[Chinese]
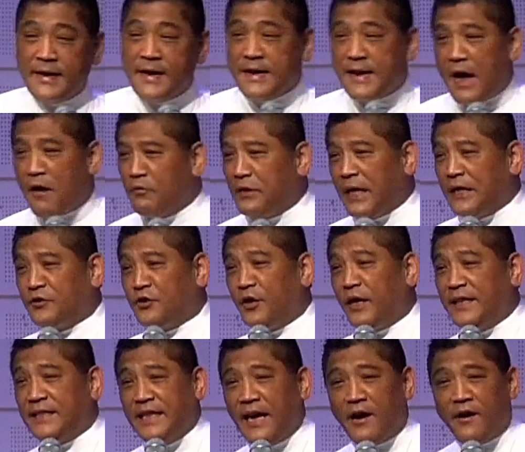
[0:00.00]
然后我在
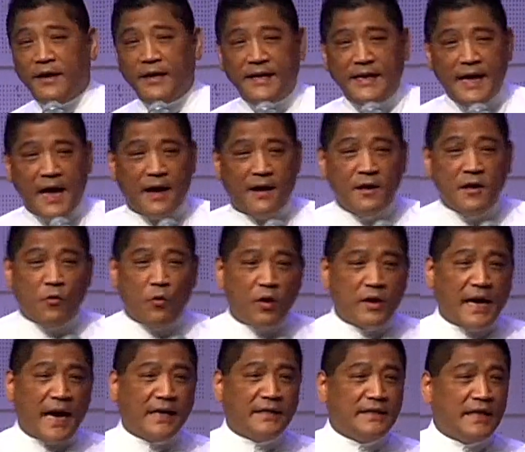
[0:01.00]
学校也一样，我
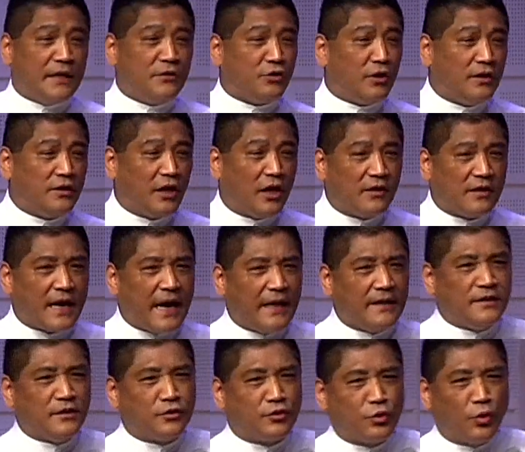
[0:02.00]
开始在学校就开
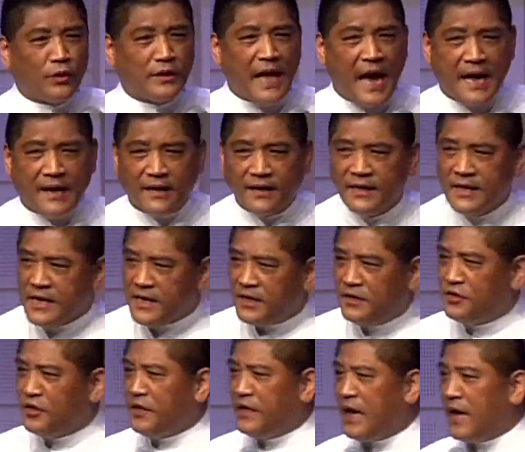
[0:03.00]
始做大了，以
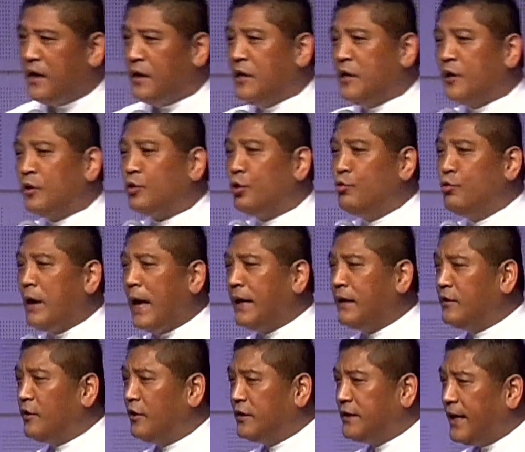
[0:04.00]
至于呢，突然
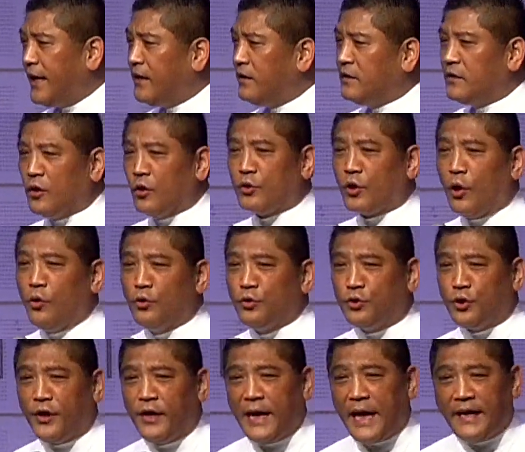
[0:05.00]
有一天有同
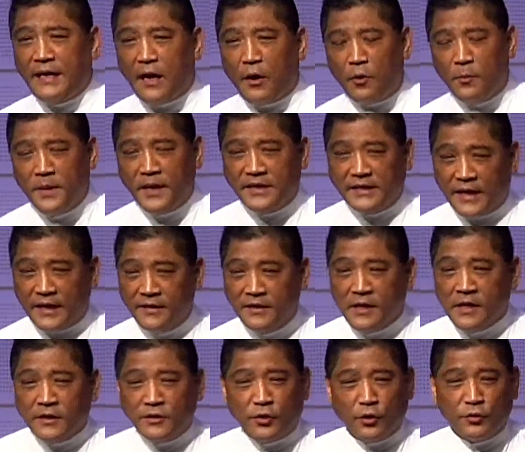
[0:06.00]
学来到我面前，
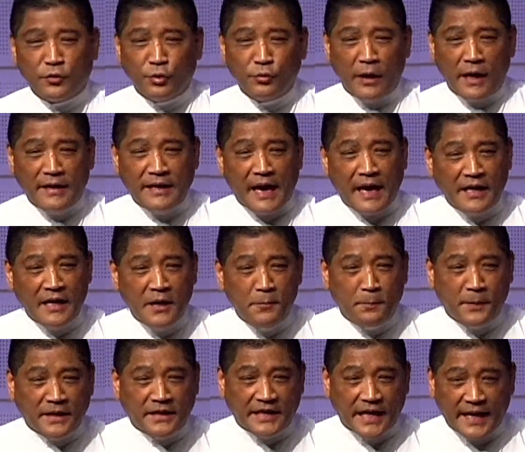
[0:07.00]
就突然拿了一
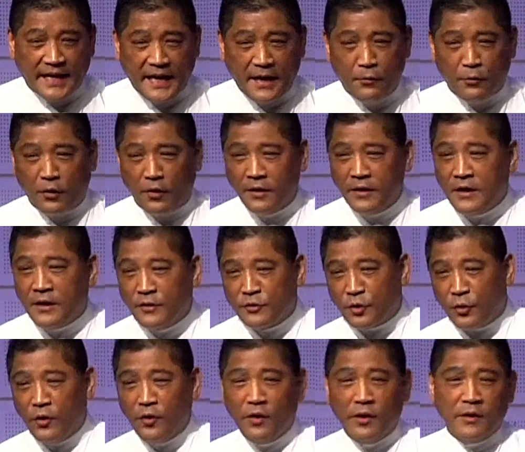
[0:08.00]
笔钱给我，
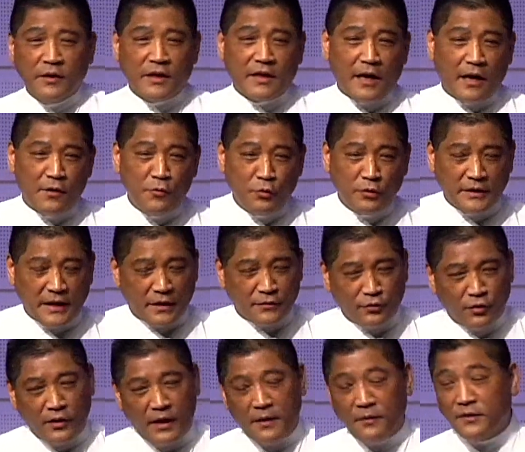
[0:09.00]
说。跟我讲
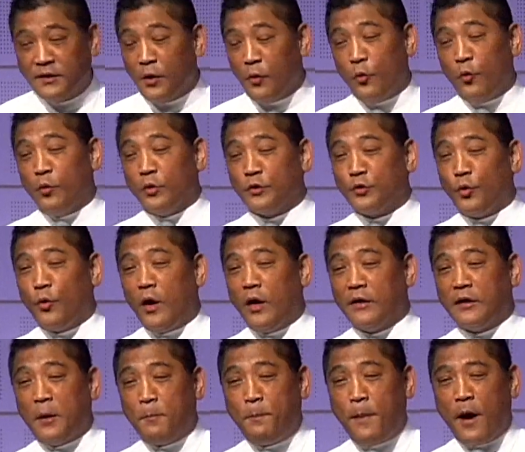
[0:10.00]
说，他说我绰号
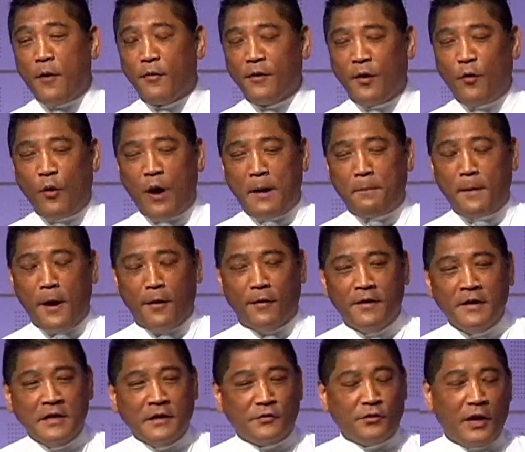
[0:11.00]
叫花豹，
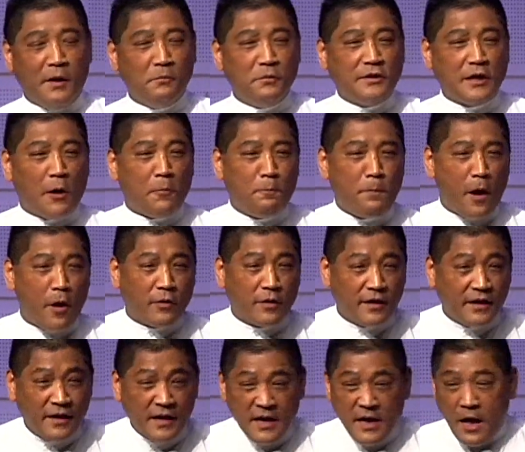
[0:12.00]
所以他们叫我豹
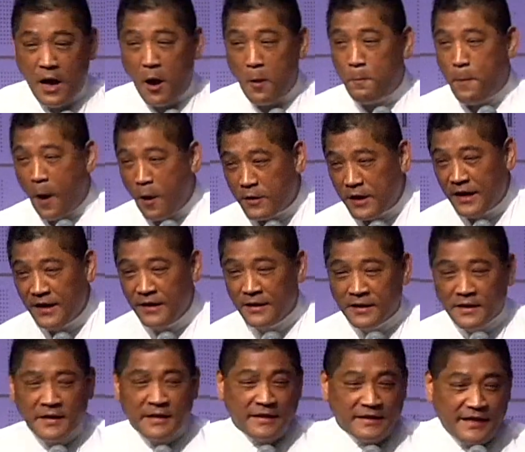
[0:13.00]
哥。好，豹哥，
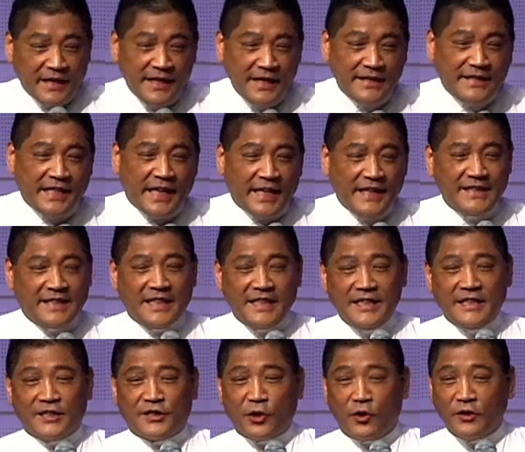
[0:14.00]
这些钱请
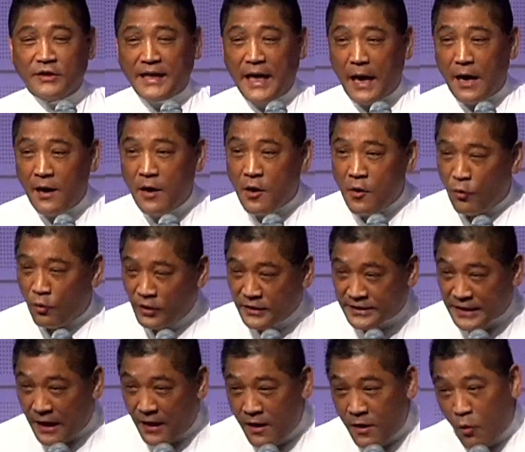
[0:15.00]
你收下。我一
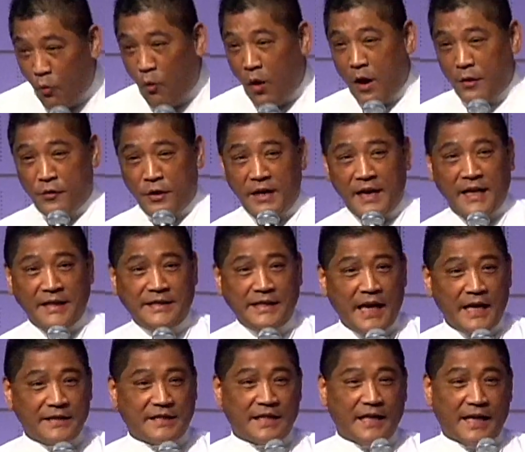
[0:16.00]
想，哇，原来这
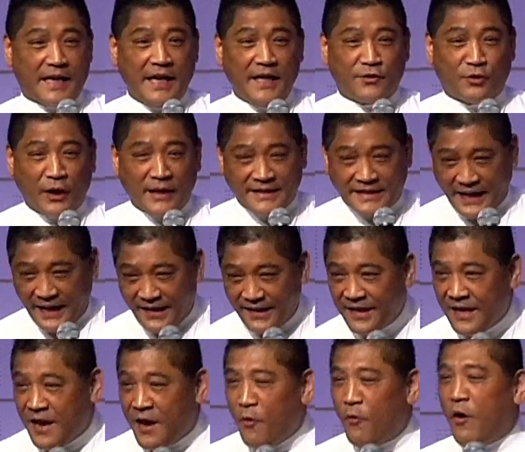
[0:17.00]
样子也可以赚钱，
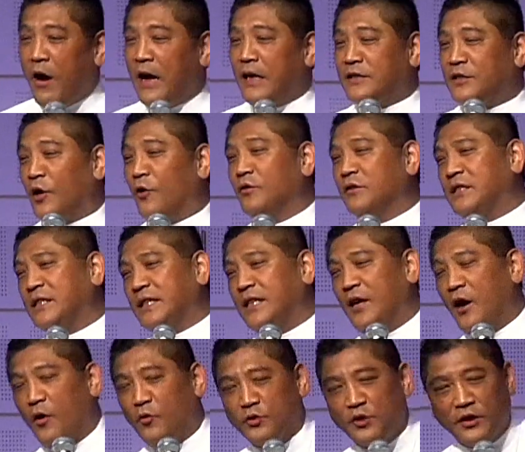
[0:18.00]
哇！从此以
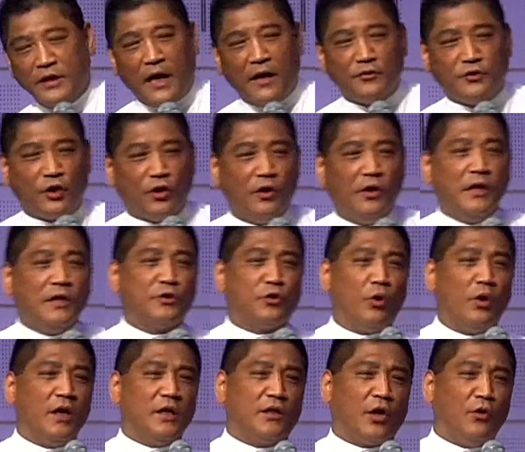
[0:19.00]
后我就要求
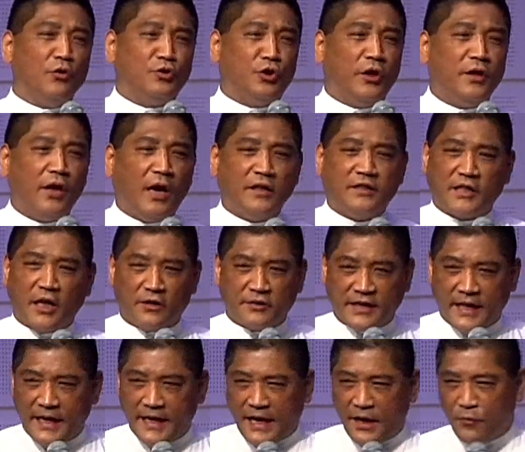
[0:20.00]
所有的同学都要缴
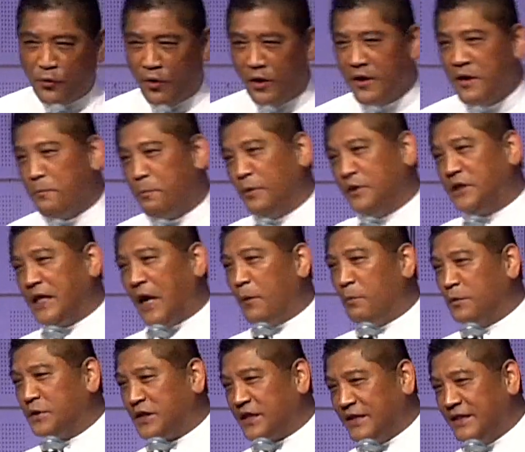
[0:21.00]
钱给我，不缴
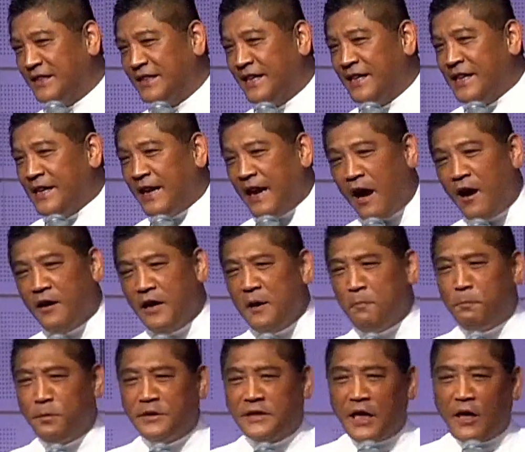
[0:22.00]
不行。然后呢，
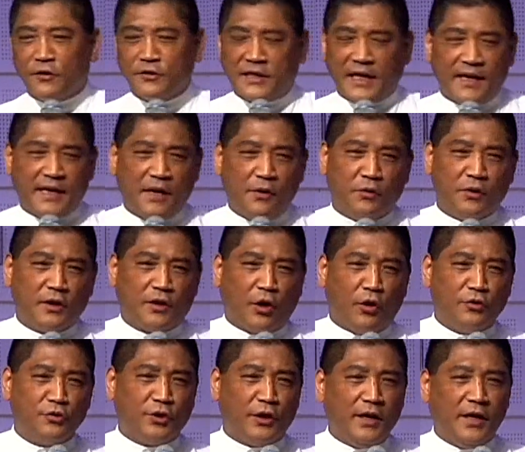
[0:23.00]
不缴钱给我的
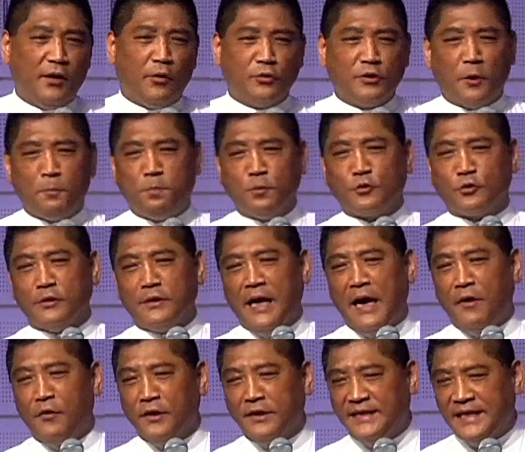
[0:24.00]
同学呢，我就不准
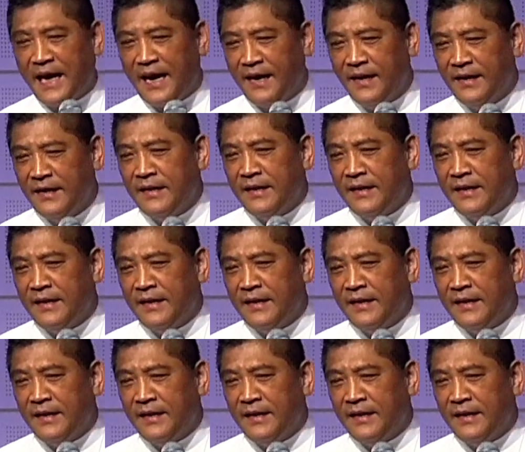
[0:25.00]
他回家。